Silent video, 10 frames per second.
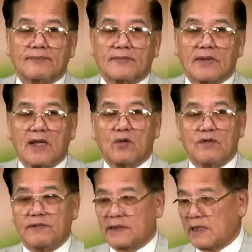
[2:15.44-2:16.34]
Đấy, quý
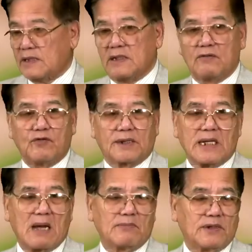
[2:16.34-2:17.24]
vị thấy như Việt
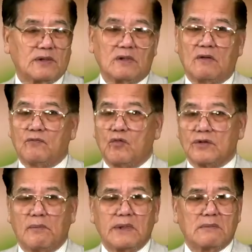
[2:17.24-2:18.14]
Nam mình nó là vua
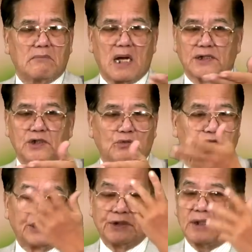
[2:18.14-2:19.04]
minh mạng thiều
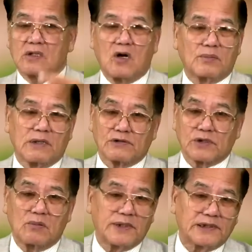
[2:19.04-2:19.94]
chỉ, đứa có ông nào
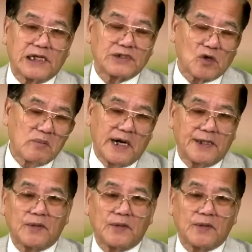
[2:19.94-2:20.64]
sống đến trên 60 đâu.